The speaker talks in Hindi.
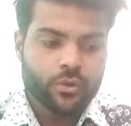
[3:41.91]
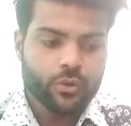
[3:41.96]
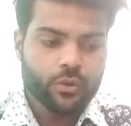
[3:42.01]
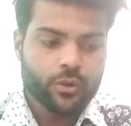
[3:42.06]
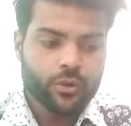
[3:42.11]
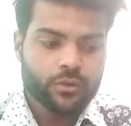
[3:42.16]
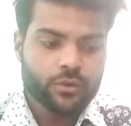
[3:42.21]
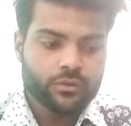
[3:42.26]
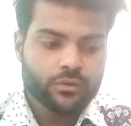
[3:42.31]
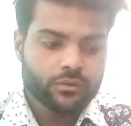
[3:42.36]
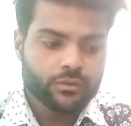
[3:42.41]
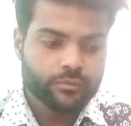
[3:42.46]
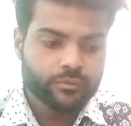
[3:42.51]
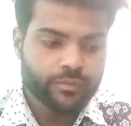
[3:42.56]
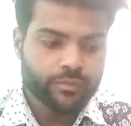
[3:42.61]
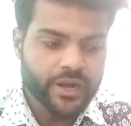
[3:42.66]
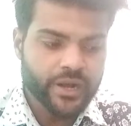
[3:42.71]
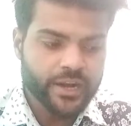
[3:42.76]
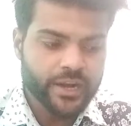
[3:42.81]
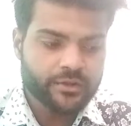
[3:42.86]
और
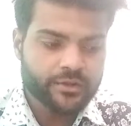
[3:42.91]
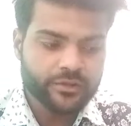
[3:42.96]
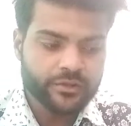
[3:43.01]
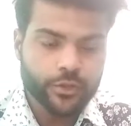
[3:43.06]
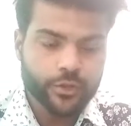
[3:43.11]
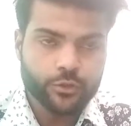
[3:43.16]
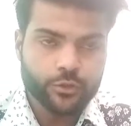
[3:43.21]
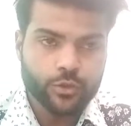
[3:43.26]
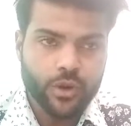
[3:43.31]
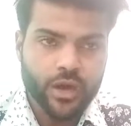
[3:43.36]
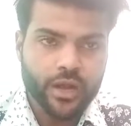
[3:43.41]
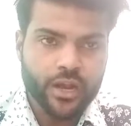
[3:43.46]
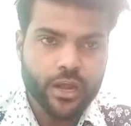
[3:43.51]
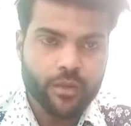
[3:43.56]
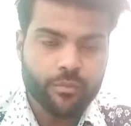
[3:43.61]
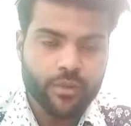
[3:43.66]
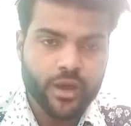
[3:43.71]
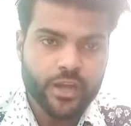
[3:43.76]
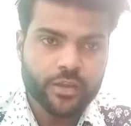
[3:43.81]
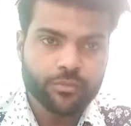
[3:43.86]
ब्लड के द्वारा
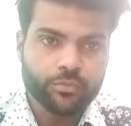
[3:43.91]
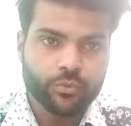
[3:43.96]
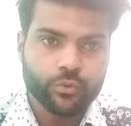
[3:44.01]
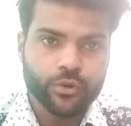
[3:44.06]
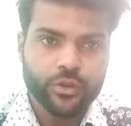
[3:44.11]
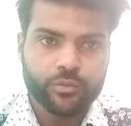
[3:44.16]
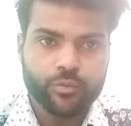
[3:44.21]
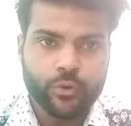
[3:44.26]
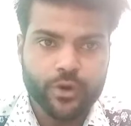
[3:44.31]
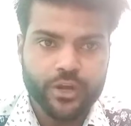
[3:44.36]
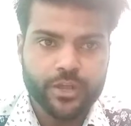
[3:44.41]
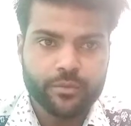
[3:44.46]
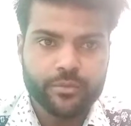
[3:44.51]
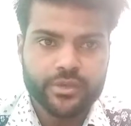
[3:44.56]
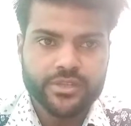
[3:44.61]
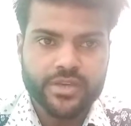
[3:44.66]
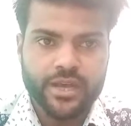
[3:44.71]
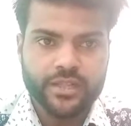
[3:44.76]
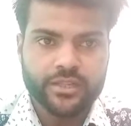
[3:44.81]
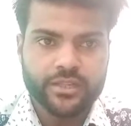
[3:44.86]
हमारी पूरी बॉडी
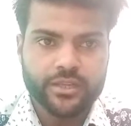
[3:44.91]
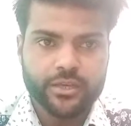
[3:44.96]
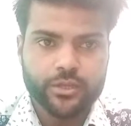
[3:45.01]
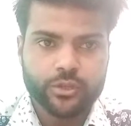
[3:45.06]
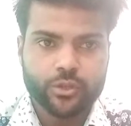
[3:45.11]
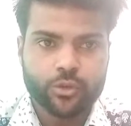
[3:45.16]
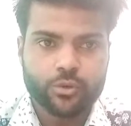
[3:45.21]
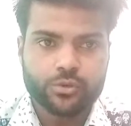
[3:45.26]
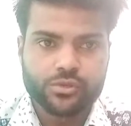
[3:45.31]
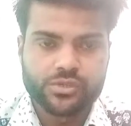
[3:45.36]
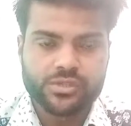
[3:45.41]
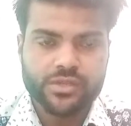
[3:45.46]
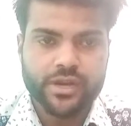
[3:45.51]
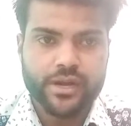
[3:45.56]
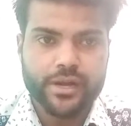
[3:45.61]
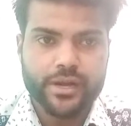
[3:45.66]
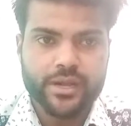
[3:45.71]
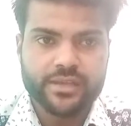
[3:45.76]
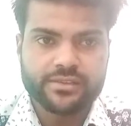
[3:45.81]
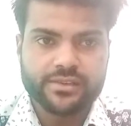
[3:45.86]
में जाती हैं तो उस
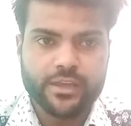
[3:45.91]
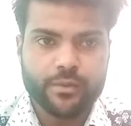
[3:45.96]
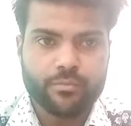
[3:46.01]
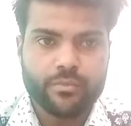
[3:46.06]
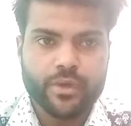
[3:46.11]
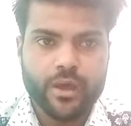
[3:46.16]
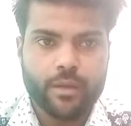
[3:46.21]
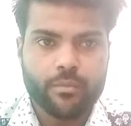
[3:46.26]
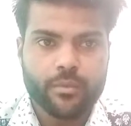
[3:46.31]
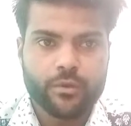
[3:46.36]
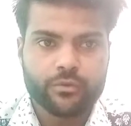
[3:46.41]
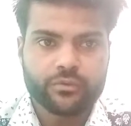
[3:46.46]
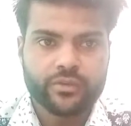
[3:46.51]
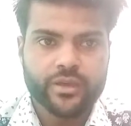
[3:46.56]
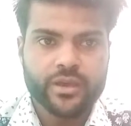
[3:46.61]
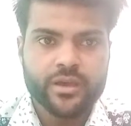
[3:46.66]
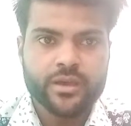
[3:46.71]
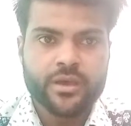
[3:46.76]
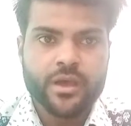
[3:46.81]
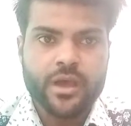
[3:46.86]
कंडीशन में हम
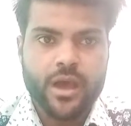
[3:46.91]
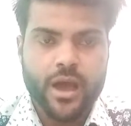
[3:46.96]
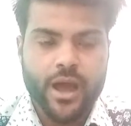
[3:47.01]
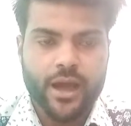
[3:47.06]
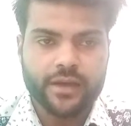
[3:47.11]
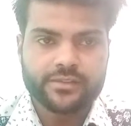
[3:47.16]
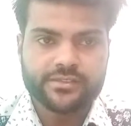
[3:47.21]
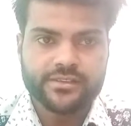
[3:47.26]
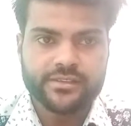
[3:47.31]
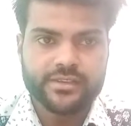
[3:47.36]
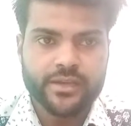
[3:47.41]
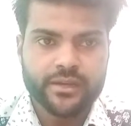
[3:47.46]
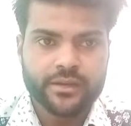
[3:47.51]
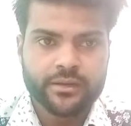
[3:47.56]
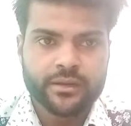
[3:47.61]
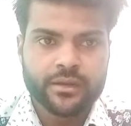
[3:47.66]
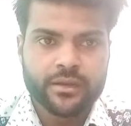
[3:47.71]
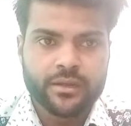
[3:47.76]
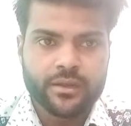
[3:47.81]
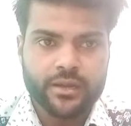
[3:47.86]
उसे ऑक्सीजन
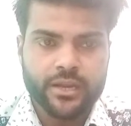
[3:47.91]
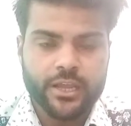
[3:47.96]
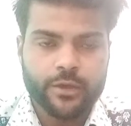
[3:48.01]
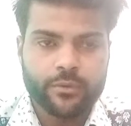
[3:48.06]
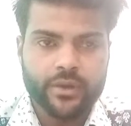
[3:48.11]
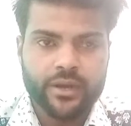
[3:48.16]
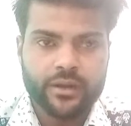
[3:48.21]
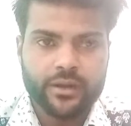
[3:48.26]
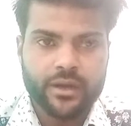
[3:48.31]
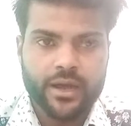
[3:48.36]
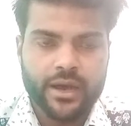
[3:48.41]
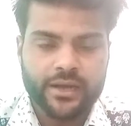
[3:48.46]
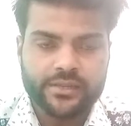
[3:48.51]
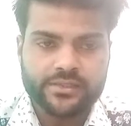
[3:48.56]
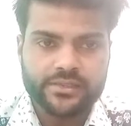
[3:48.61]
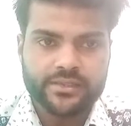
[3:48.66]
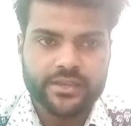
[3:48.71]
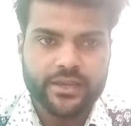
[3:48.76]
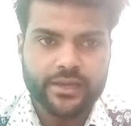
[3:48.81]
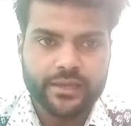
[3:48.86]
लेवल
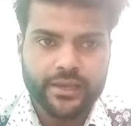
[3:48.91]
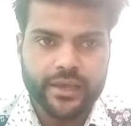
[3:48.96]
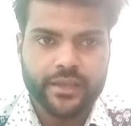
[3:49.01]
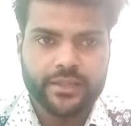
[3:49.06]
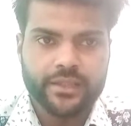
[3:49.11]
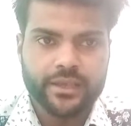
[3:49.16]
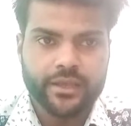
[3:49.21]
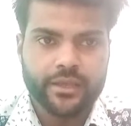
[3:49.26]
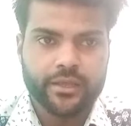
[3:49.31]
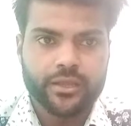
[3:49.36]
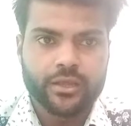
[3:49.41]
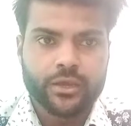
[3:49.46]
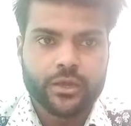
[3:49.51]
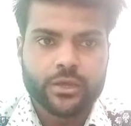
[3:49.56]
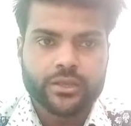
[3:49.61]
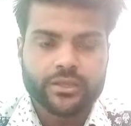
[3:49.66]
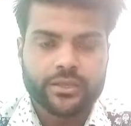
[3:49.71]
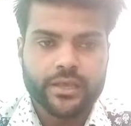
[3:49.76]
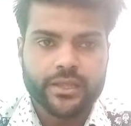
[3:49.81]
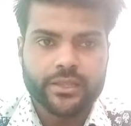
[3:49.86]
ऑक्सीजन कहते हैं
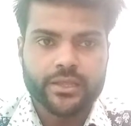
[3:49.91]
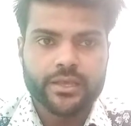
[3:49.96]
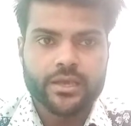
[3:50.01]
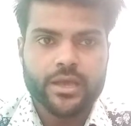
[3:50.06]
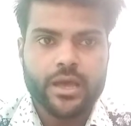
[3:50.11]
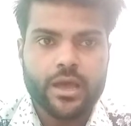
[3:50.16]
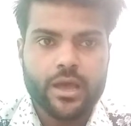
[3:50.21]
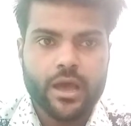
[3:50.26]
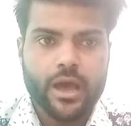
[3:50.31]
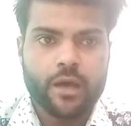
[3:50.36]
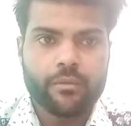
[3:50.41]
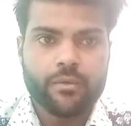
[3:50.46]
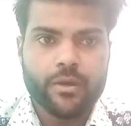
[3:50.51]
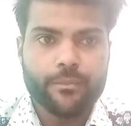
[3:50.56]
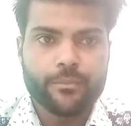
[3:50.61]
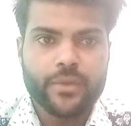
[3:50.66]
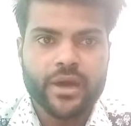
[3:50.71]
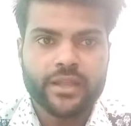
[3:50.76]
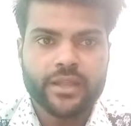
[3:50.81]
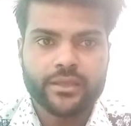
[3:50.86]
यदि अब
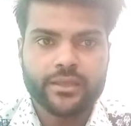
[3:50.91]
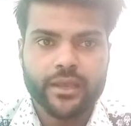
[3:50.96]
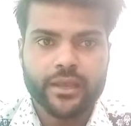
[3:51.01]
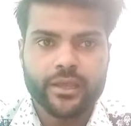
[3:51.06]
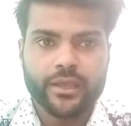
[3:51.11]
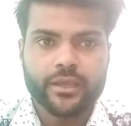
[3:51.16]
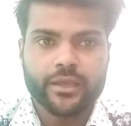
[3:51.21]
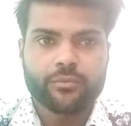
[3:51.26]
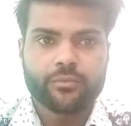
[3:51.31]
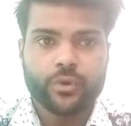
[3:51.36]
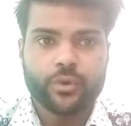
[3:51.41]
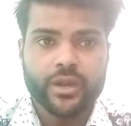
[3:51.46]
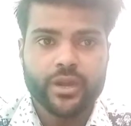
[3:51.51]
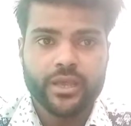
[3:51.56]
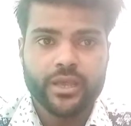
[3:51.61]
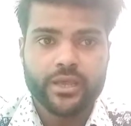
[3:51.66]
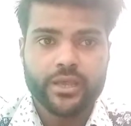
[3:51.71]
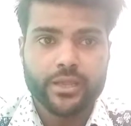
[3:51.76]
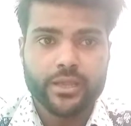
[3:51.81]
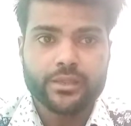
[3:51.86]
हम बात करेंगे बॉडी
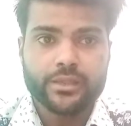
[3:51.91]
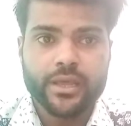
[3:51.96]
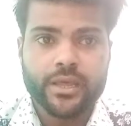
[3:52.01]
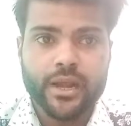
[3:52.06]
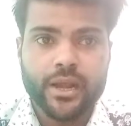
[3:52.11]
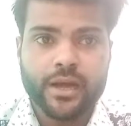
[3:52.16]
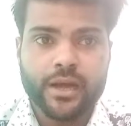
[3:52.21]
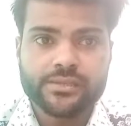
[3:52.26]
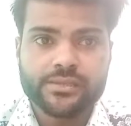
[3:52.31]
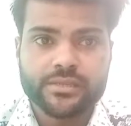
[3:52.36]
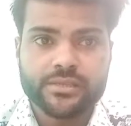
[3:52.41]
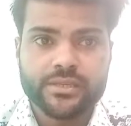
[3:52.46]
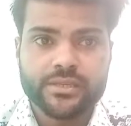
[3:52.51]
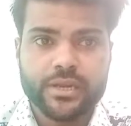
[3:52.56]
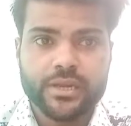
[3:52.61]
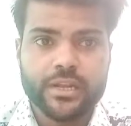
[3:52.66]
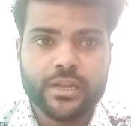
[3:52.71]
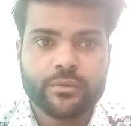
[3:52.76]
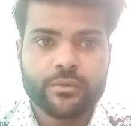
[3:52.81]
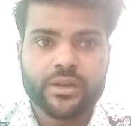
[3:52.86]
के अंदर
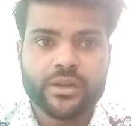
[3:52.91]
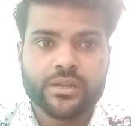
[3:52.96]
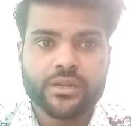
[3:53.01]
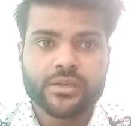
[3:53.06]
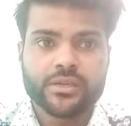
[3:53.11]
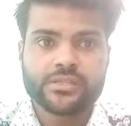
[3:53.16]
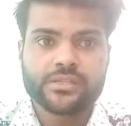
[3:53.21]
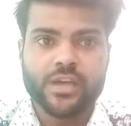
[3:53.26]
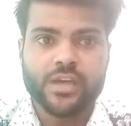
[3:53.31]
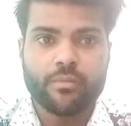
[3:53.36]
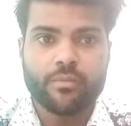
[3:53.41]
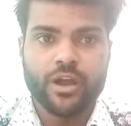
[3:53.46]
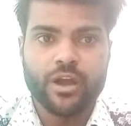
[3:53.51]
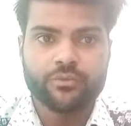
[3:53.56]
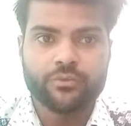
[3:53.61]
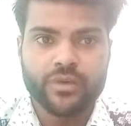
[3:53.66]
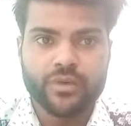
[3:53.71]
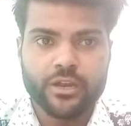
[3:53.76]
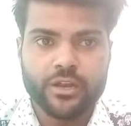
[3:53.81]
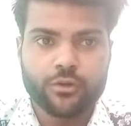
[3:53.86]
ऑक्सीजन लेवल की
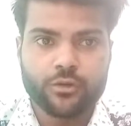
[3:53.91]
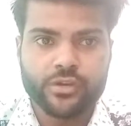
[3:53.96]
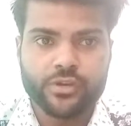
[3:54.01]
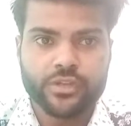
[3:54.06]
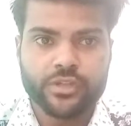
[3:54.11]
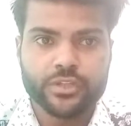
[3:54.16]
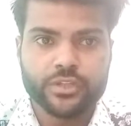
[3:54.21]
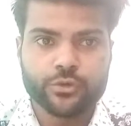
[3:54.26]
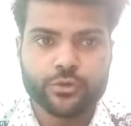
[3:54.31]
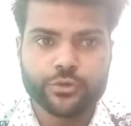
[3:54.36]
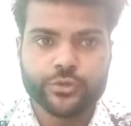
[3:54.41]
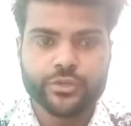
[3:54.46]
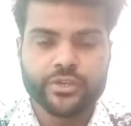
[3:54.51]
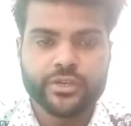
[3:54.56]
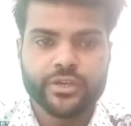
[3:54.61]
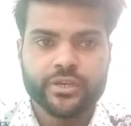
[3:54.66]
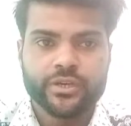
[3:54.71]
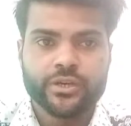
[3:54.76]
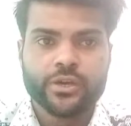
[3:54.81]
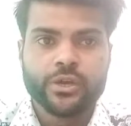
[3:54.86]
सामान्य वैल्यू कितनी होती
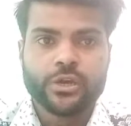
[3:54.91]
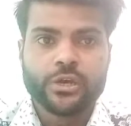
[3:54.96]
है